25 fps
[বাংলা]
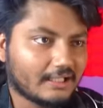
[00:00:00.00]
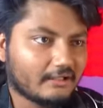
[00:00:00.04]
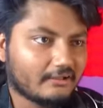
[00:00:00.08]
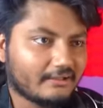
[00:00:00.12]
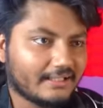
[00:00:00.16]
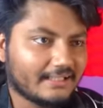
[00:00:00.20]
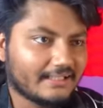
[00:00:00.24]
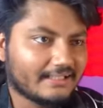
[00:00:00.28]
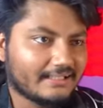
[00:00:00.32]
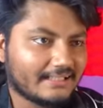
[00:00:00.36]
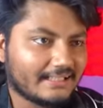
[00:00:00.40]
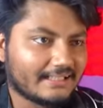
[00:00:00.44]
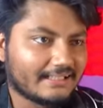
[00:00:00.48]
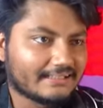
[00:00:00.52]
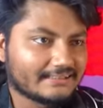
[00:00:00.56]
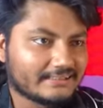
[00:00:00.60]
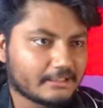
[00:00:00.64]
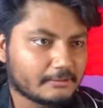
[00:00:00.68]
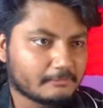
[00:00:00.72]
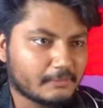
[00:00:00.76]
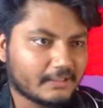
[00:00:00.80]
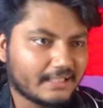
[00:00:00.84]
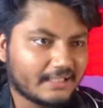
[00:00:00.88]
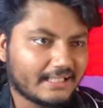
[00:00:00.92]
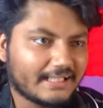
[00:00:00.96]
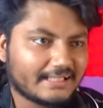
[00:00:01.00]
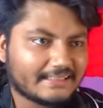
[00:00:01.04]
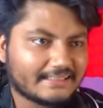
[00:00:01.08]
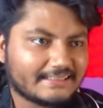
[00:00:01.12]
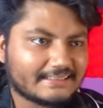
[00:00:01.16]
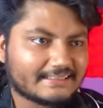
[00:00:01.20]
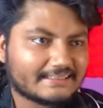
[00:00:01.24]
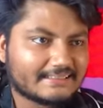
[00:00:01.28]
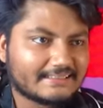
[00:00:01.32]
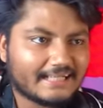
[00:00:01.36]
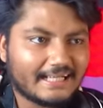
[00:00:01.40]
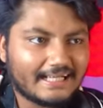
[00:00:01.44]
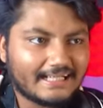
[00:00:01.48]
নয় এই এল শেপের এই
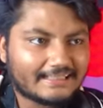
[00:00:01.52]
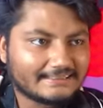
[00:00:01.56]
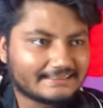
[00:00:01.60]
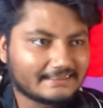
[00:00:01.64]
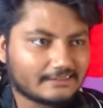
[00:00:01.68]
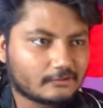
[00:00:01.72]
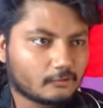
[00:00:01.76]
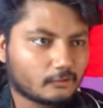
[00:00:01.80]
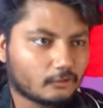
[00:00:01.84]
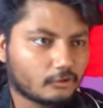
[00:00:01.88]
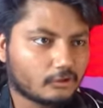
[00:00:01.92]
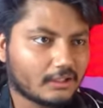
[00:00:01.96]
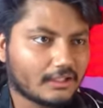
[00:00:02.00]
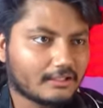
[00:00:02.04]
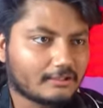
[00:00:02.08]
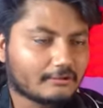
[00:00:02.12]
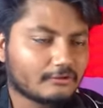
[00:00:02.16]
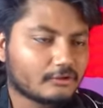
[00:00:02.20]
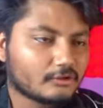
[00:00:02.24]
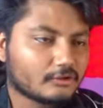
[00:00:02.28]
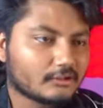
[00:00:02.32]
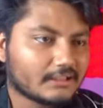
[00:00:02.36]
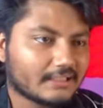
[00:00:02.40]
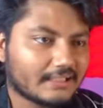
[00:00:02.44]
দিক দিয়ে আইছে কোনো না কোনো দিক